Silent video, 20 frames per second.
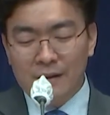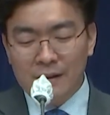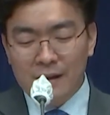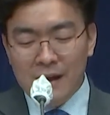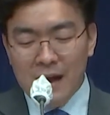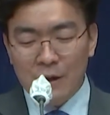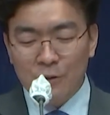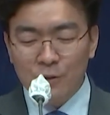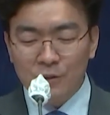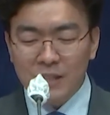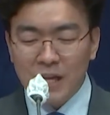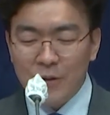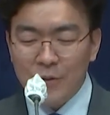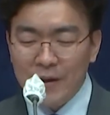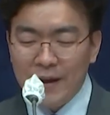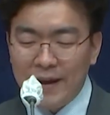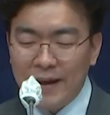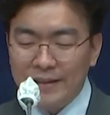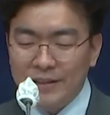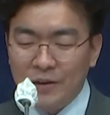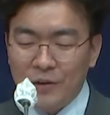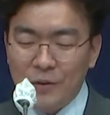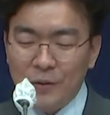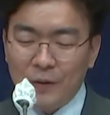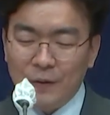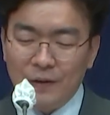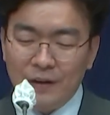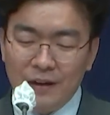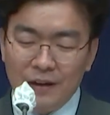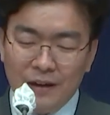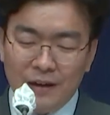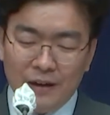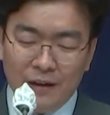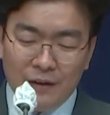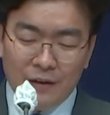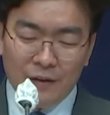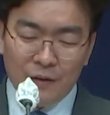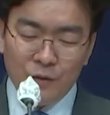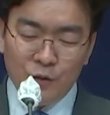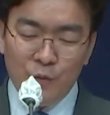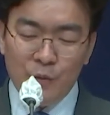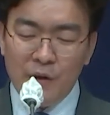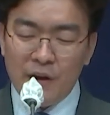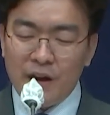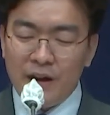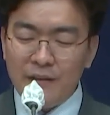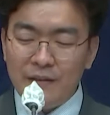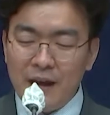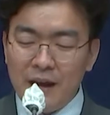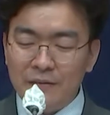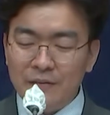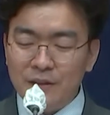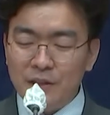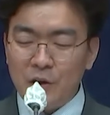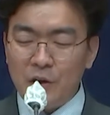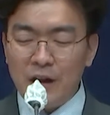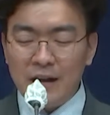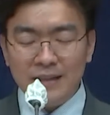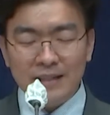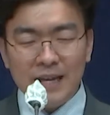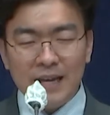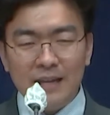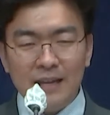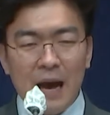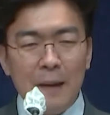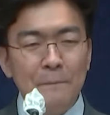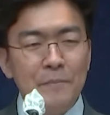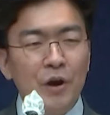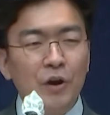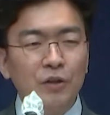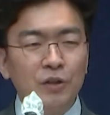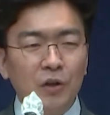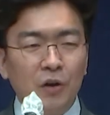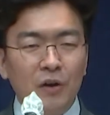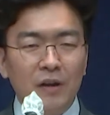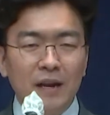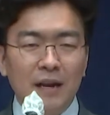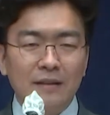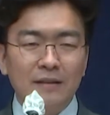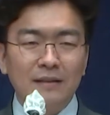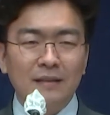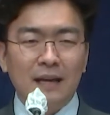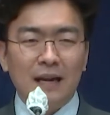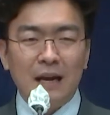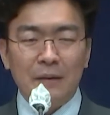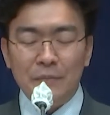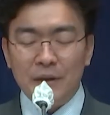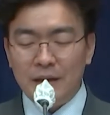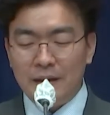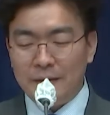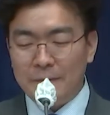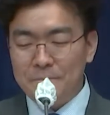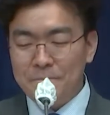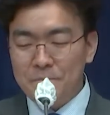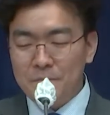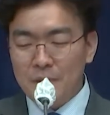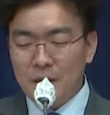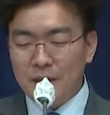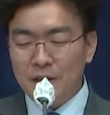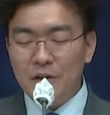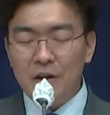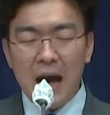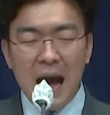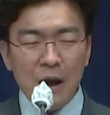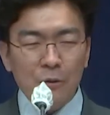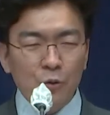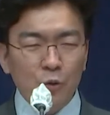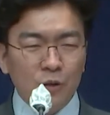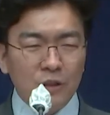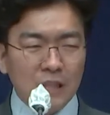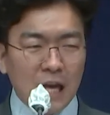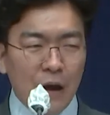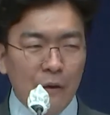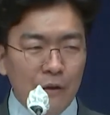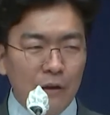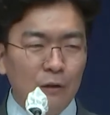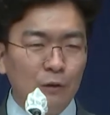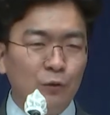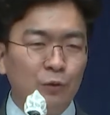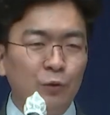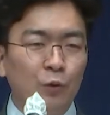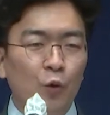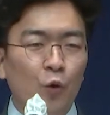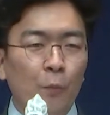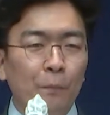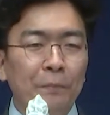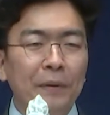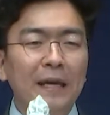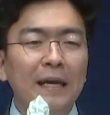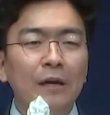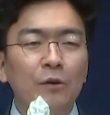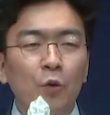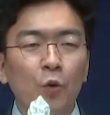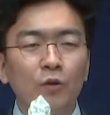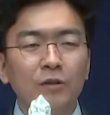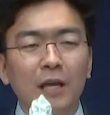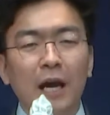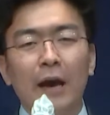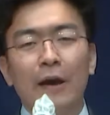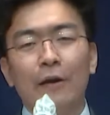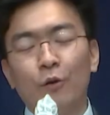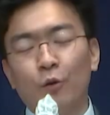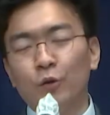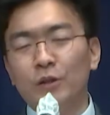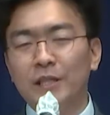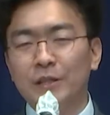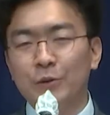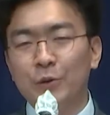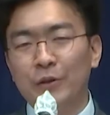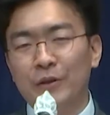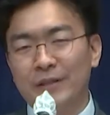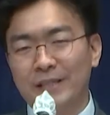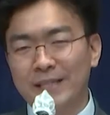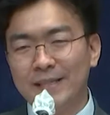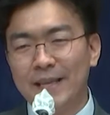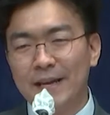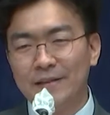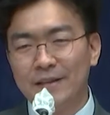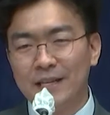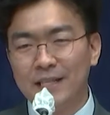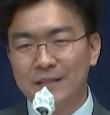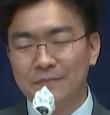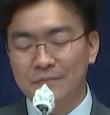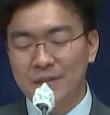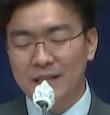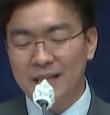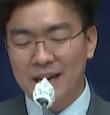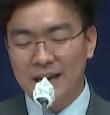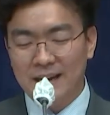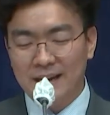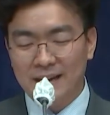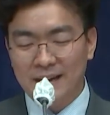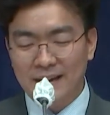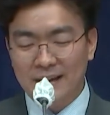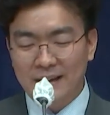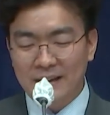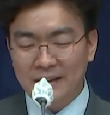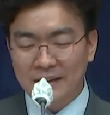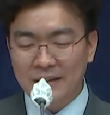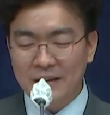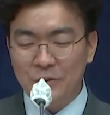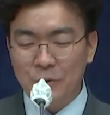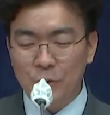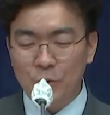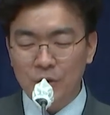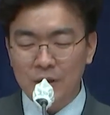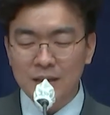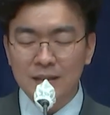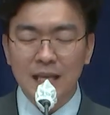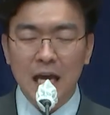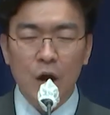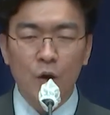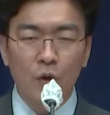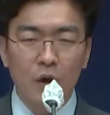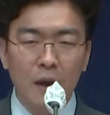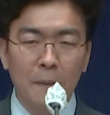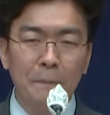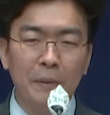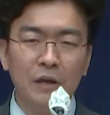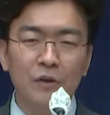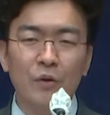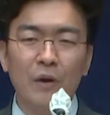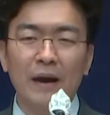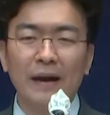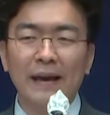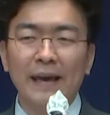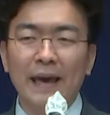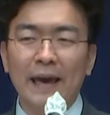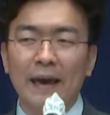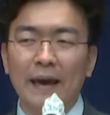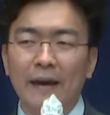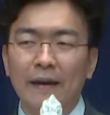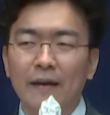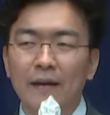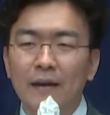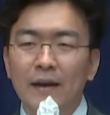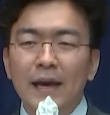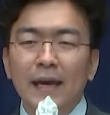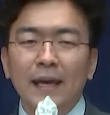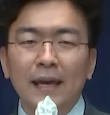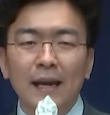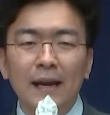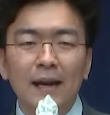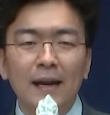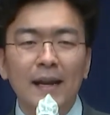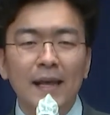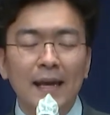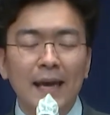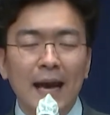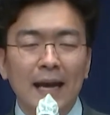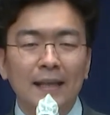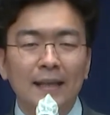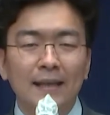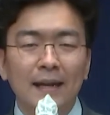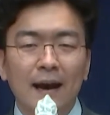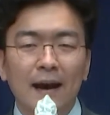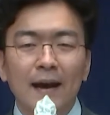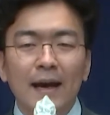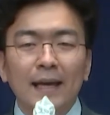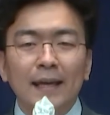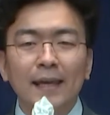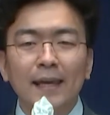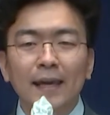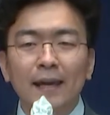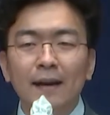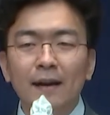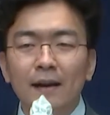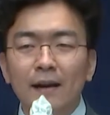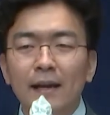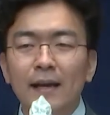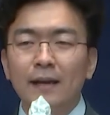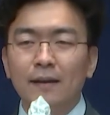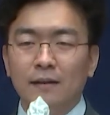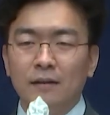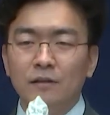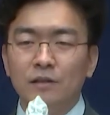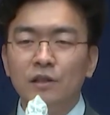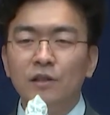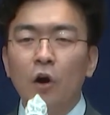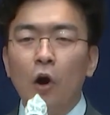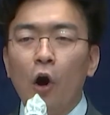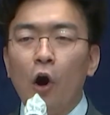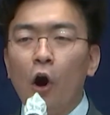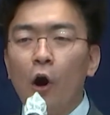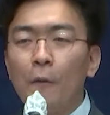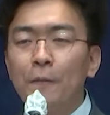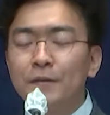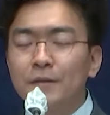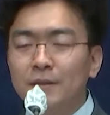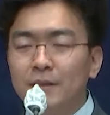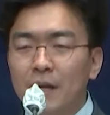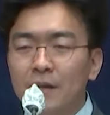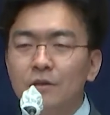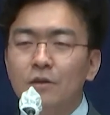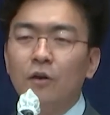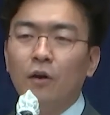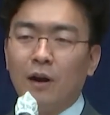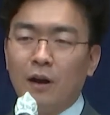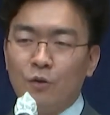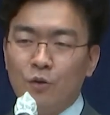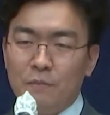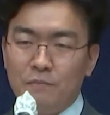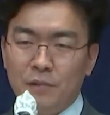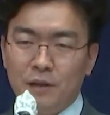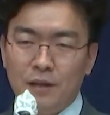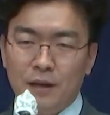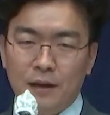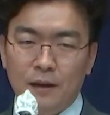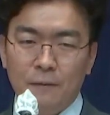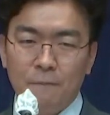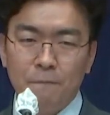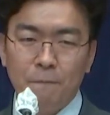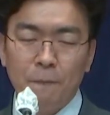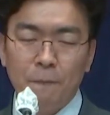한국 사회에서 어, 유명한 한 철학자인 한병철이라는 사람이 이런 한국 사회를 두고 피로 사회라고 진단을 했습니다. 그리고 이 사회에 필요한 게 힐링이 아니라 킬링, 즉 없애는 거라고 합니다.